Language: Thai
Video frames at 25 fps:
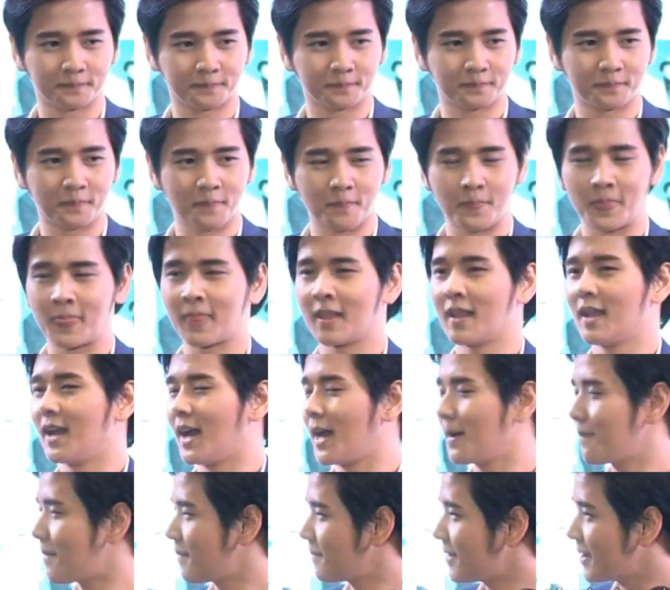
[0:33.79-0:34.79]
มากขึ้นใช่ไหม
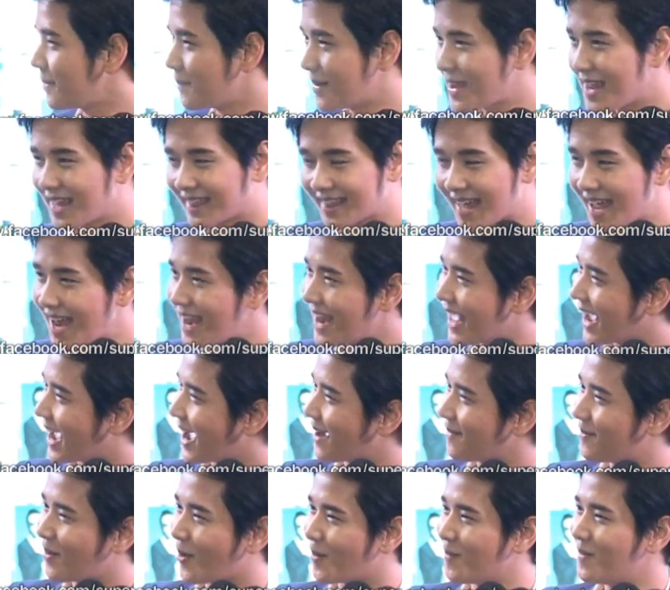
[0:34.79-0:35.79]
อัลบั้มนี้ไม่ได้เต้นเลยค
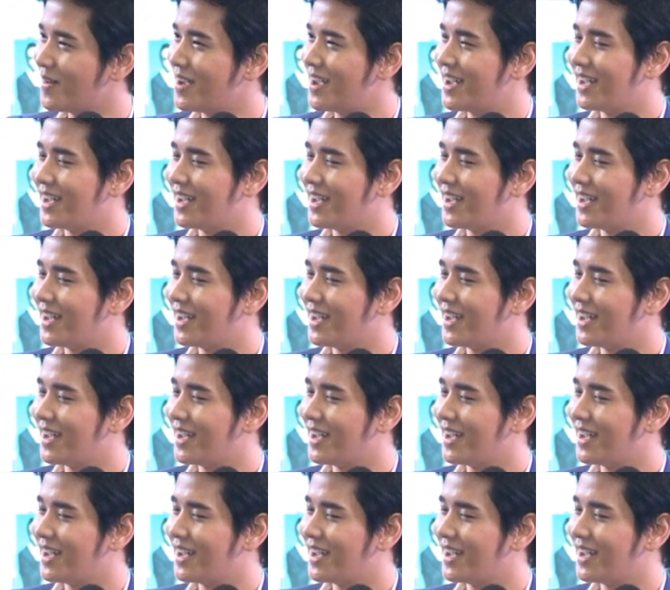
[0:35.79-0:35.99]
รับผม